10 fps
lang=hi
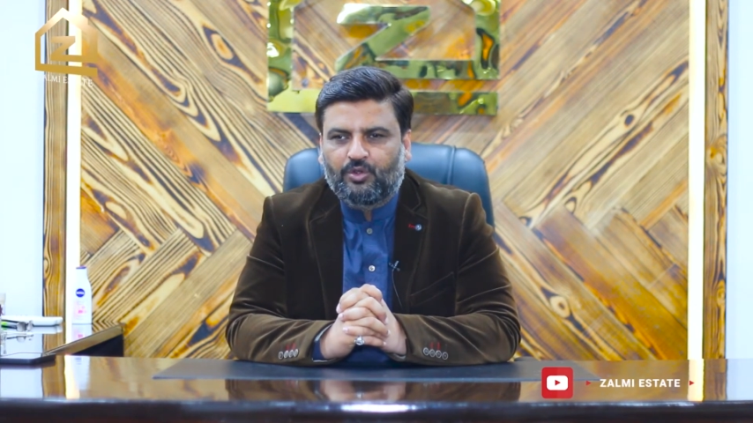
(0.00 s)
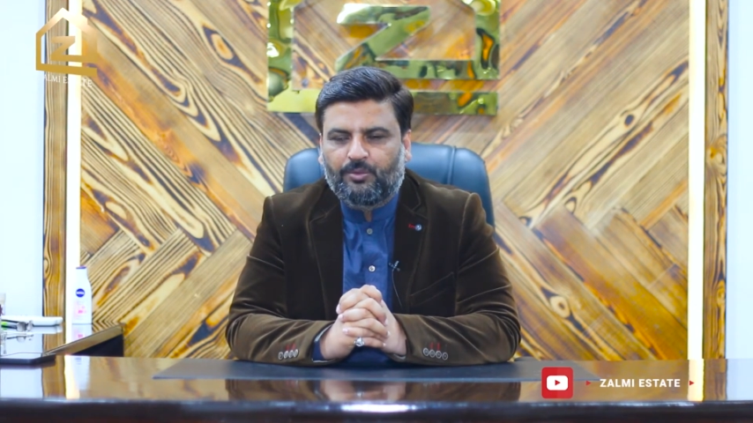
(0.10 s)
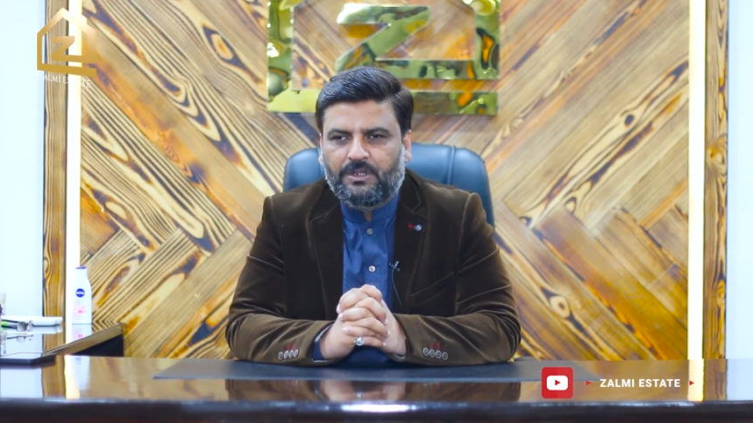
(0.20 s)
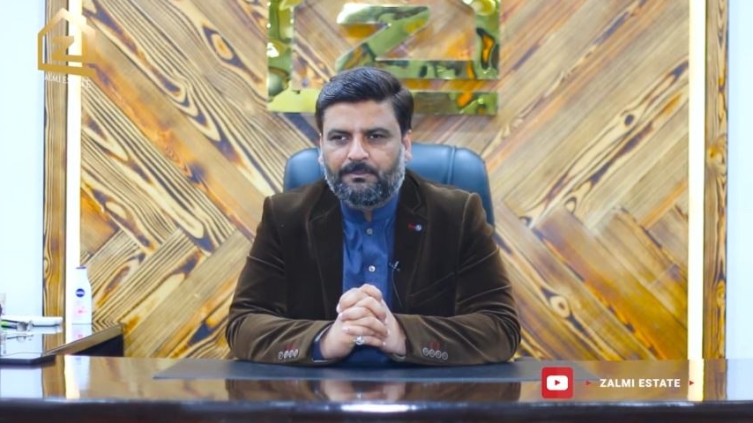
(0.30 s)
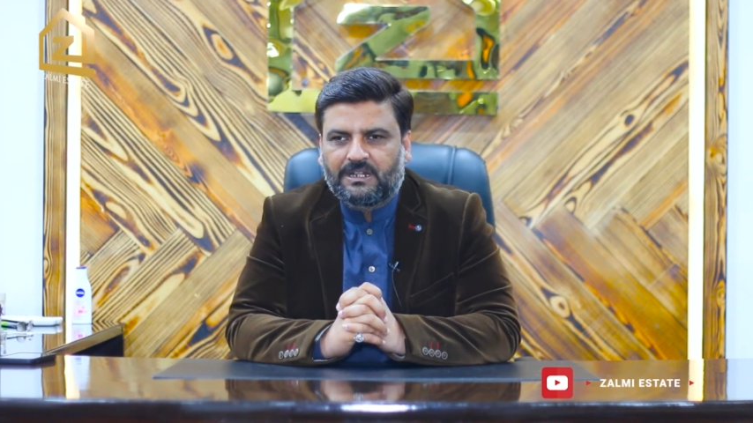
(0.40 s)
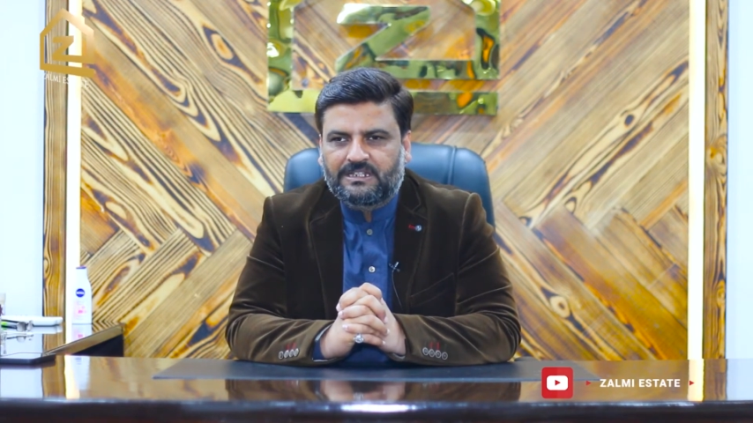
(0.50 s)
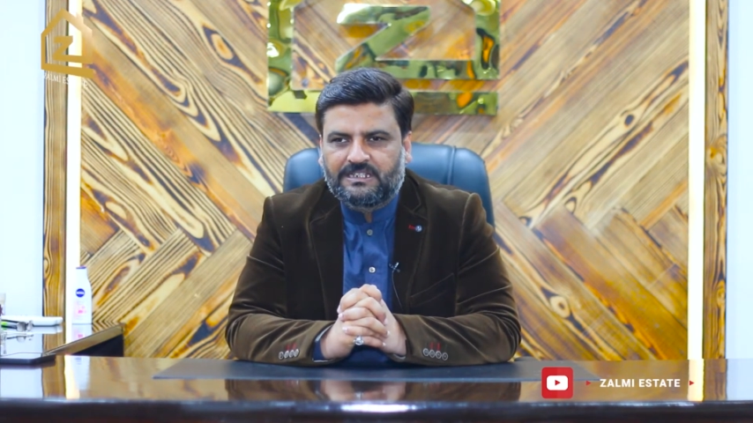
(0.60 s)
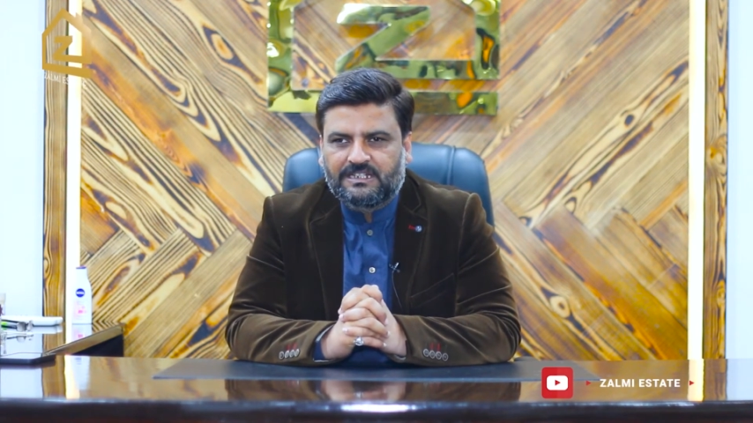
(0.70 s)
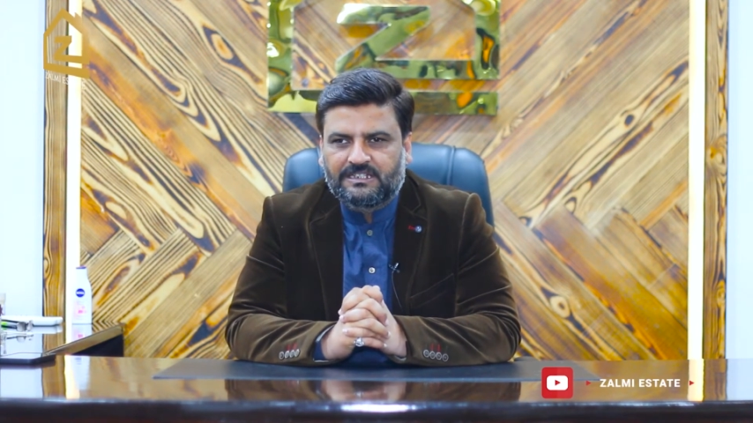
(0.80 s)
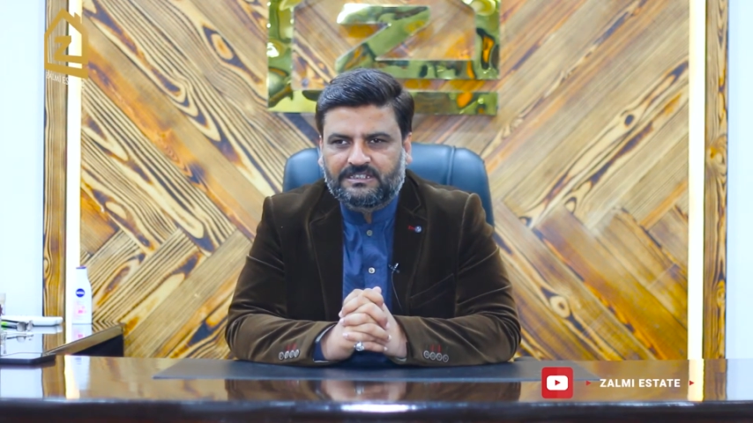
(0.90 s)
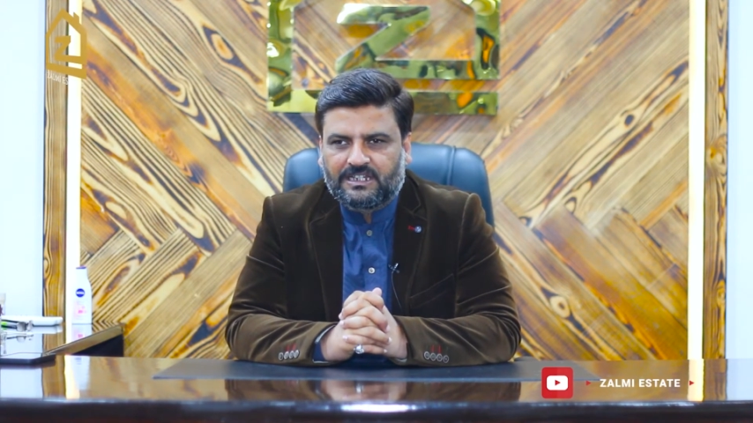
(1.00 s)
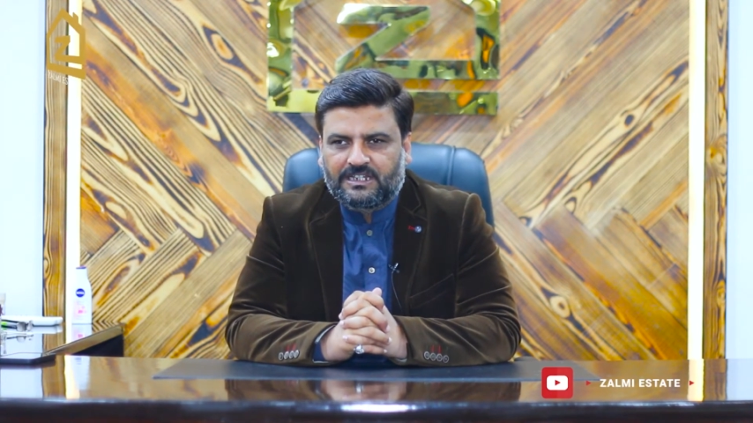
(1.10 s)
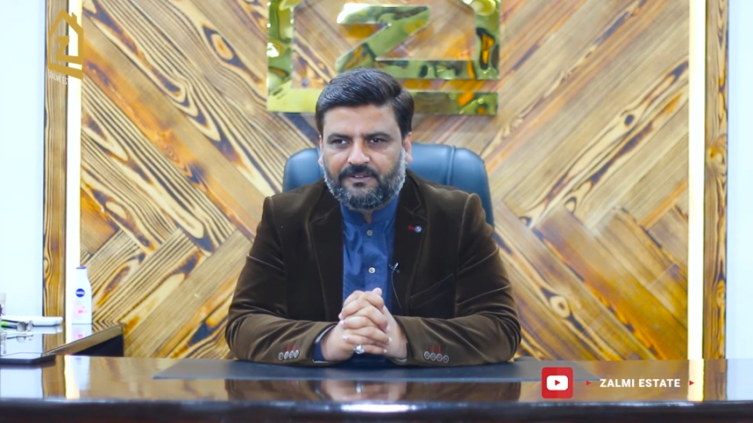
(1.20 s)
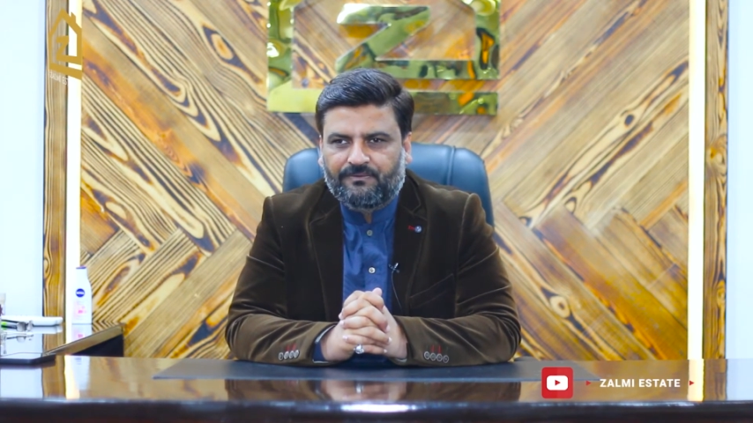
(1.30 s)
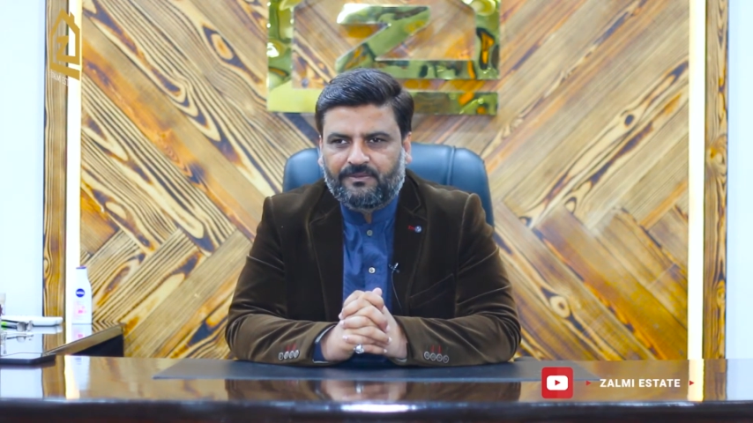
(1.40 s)
जो भी हमारा सेल्स
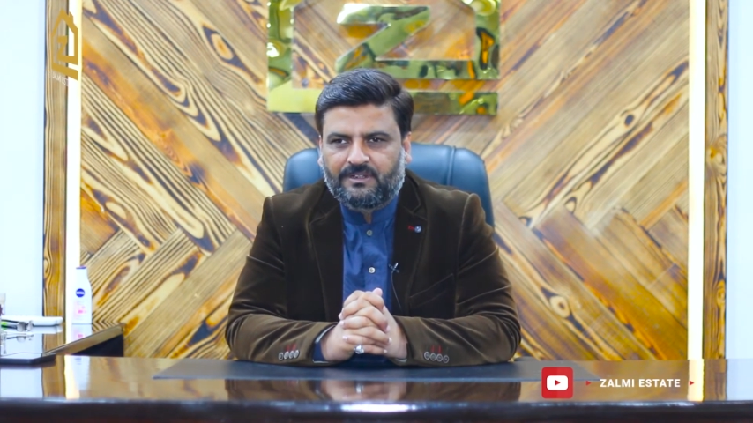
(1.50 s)
एग्जेक्टिव